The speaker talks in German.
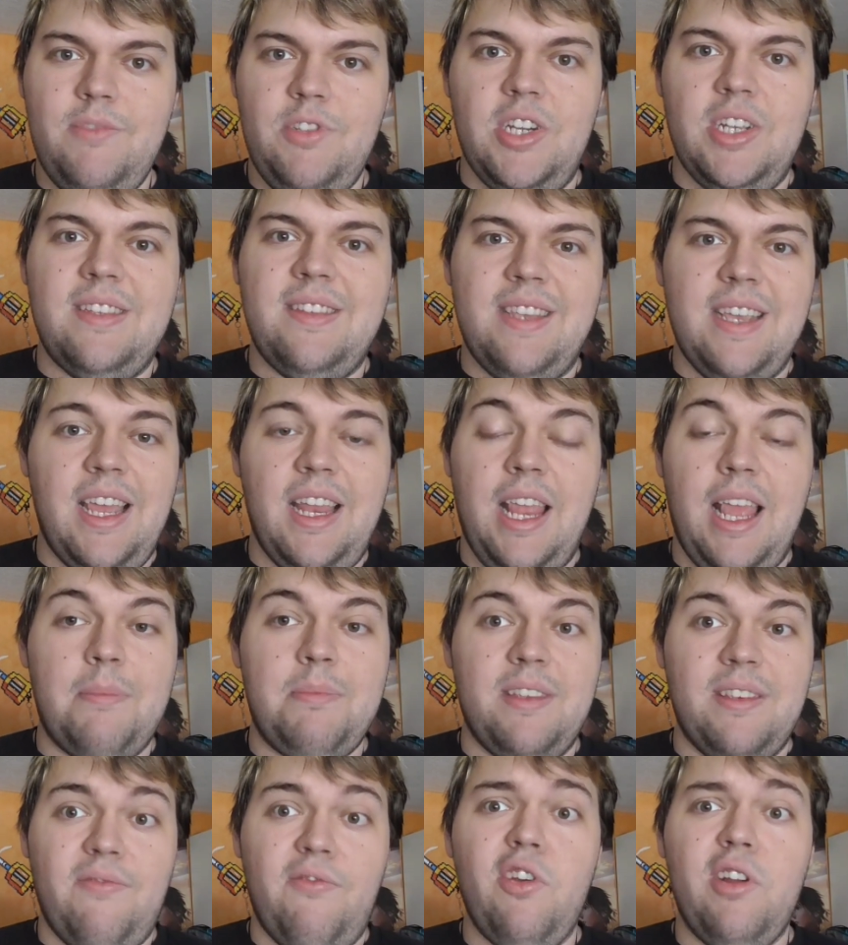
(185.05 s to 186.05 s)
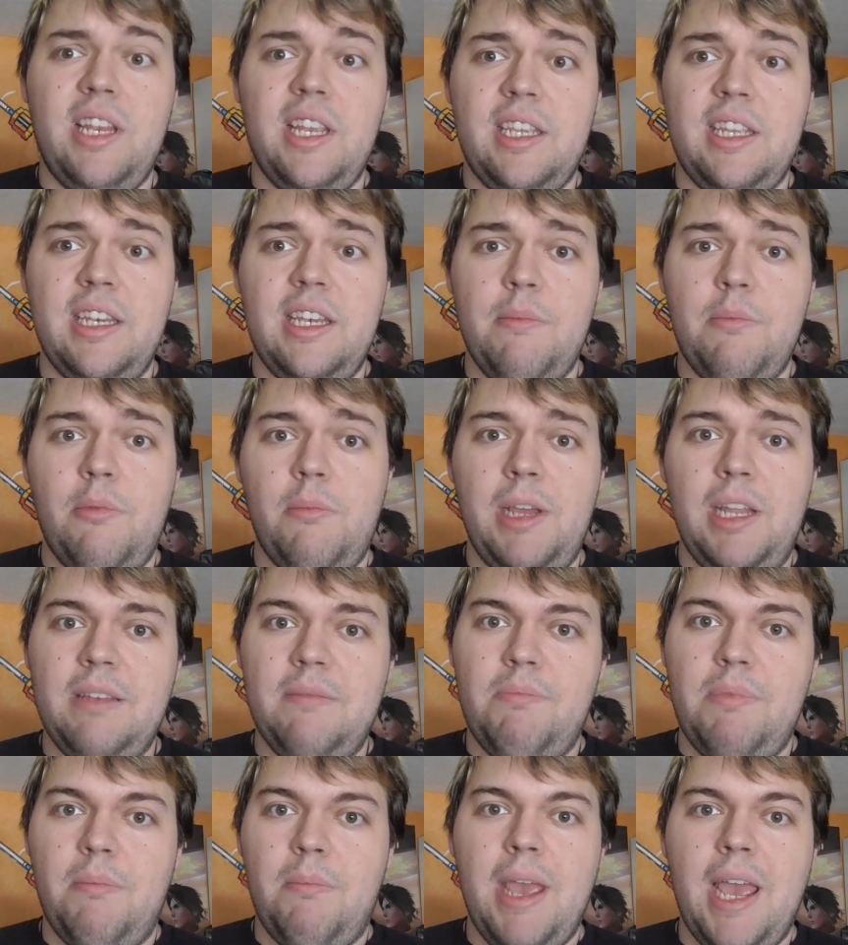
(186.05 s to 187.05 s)
Just saying, ihr habt das wirklich in dem
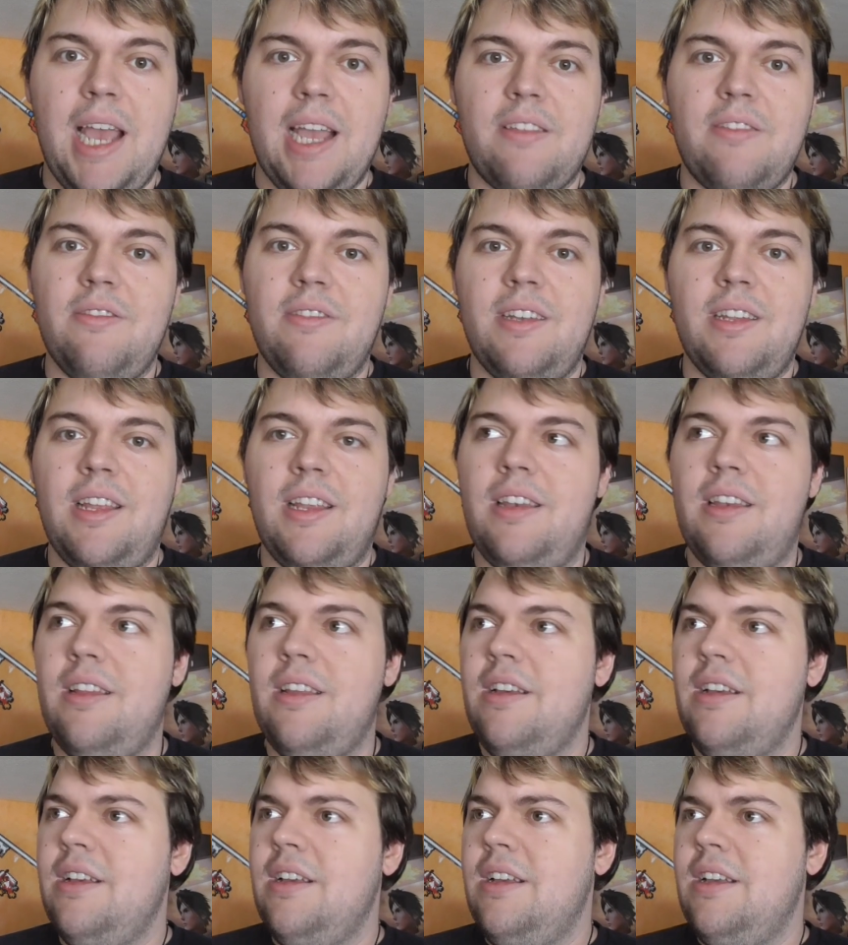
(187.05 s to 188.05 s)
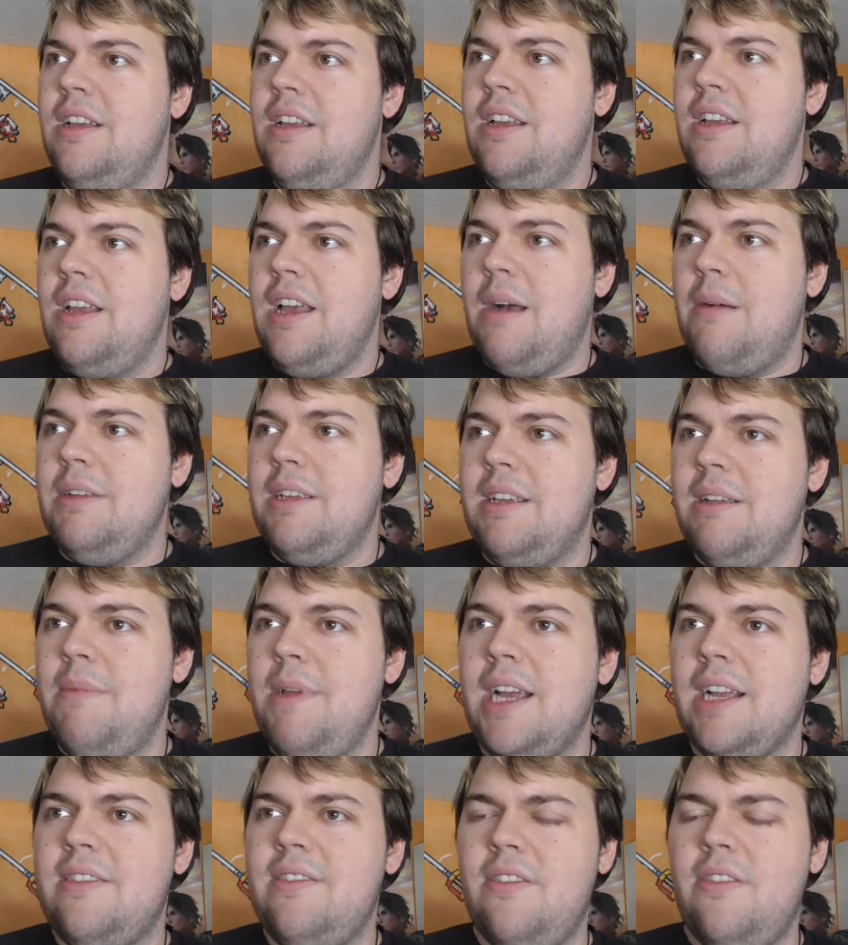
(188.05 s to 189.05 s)
Moment bemerkt und dann habe ich
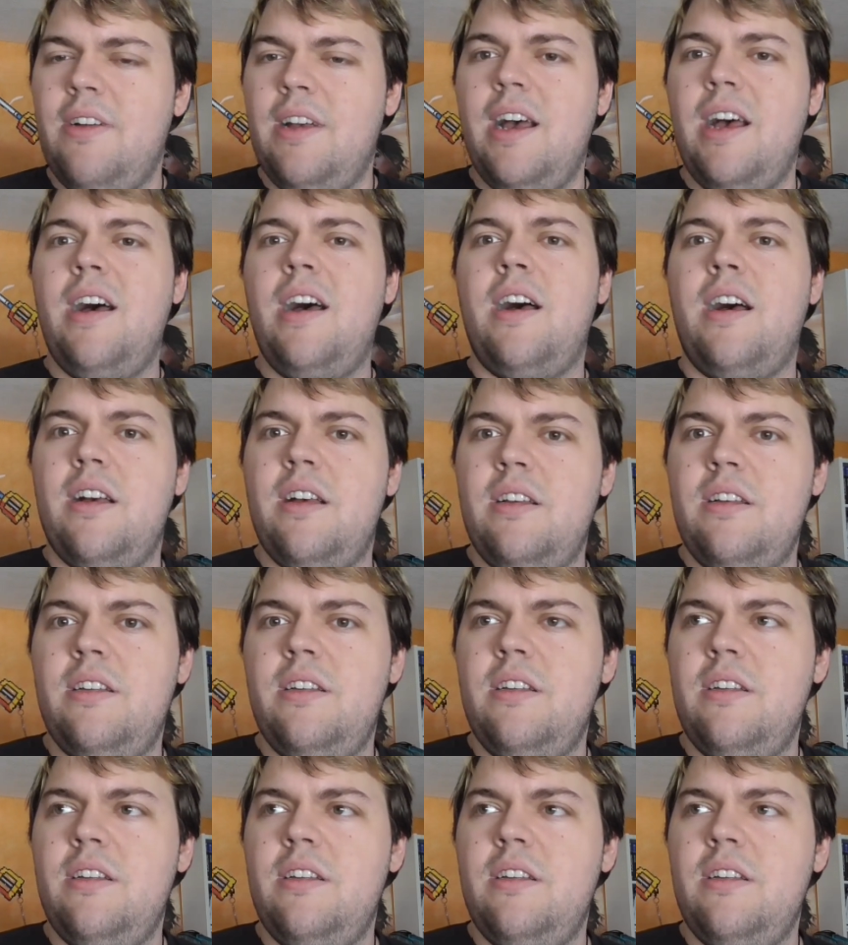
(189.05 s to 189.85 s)
gemerkt so, ha,